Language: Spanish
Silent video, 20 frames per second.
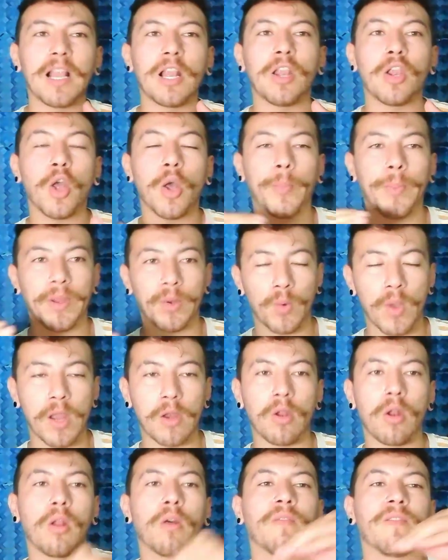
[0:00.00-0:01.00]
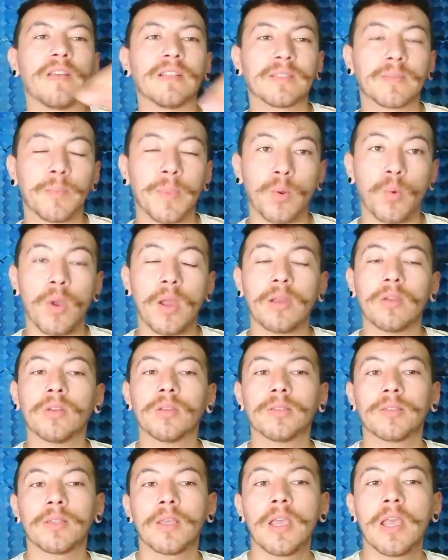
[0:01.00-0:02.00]
los peruanos, los fans
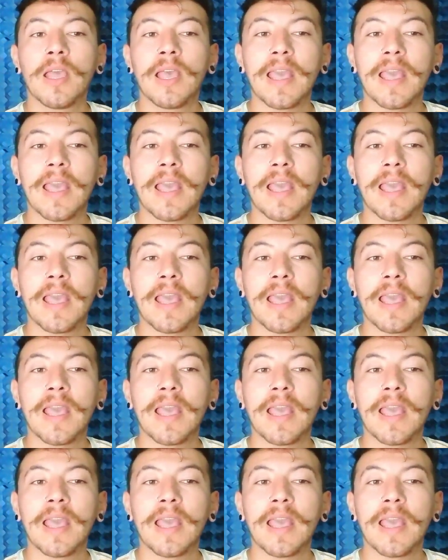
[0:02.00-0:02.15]
peruanos